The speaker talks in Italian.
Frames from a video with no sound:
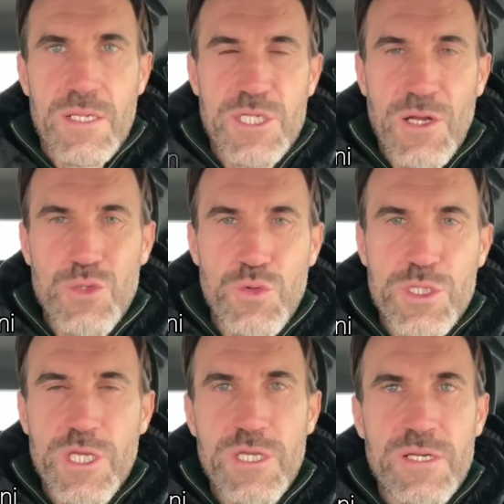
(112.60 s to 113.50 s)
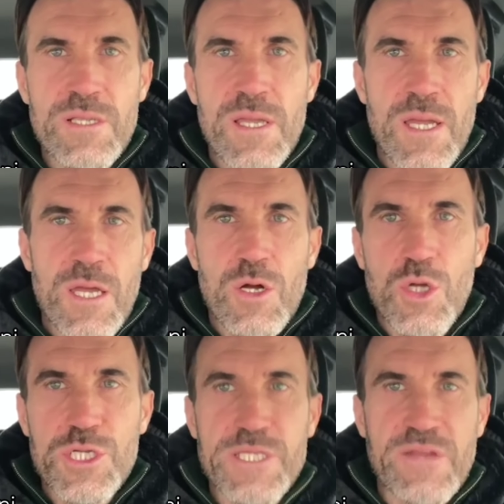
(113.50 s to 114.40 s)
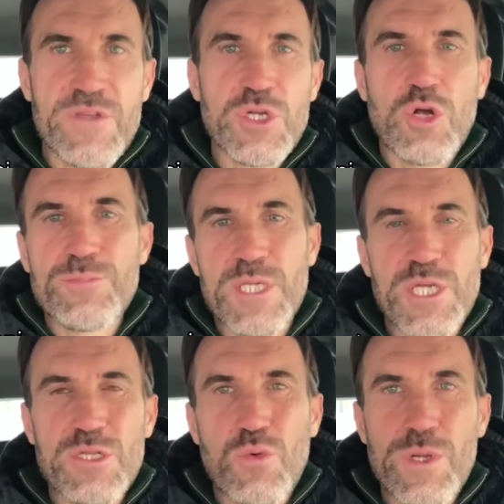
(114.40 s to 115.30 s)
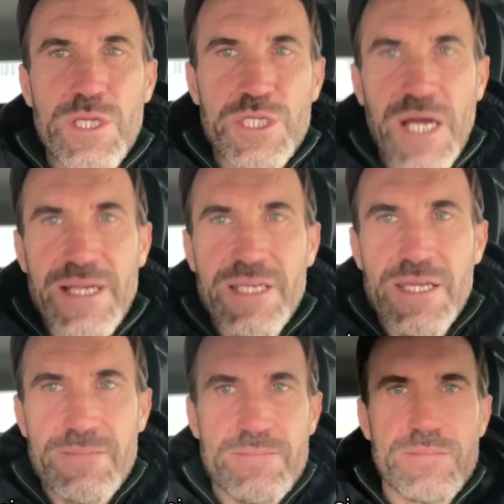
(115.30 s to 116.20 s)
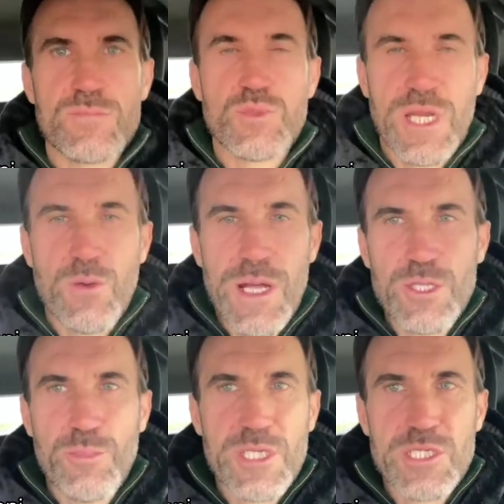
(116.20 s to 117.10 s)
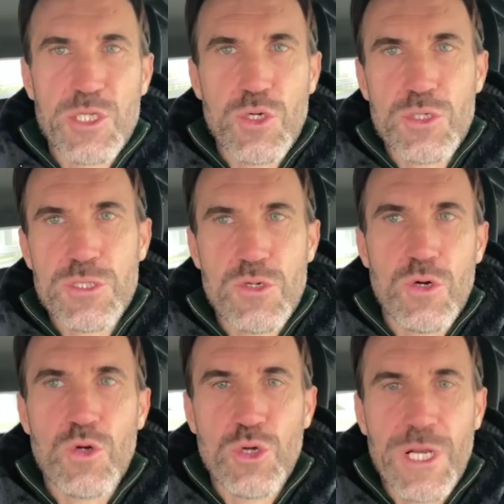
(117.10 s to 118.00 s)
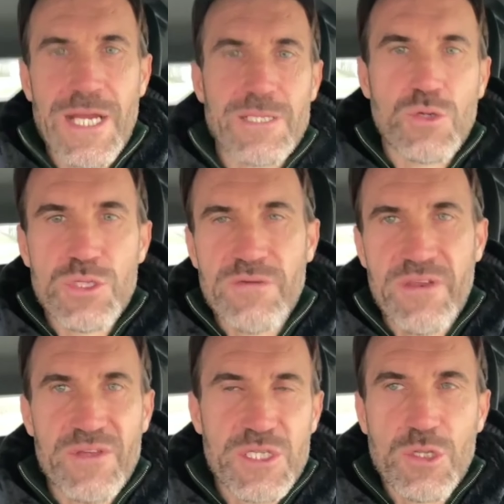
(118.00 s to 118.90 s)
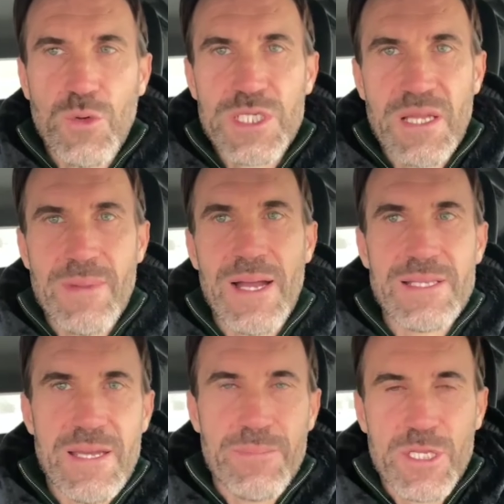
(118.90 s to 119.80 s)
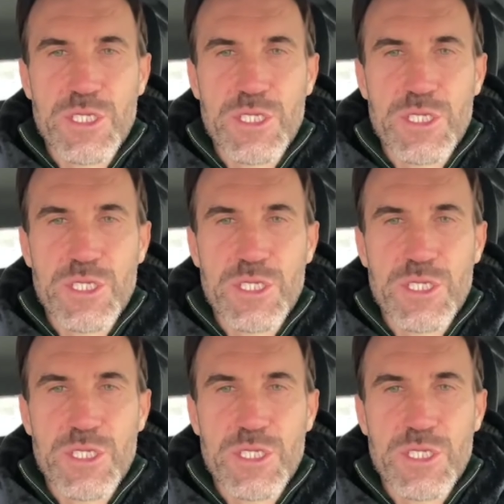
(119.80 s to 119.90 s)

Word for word: Ciao a tutti, Oggi il Treviso compie 115 anni, un traguardo prestigioso, onorato di aver vestito questa maglia per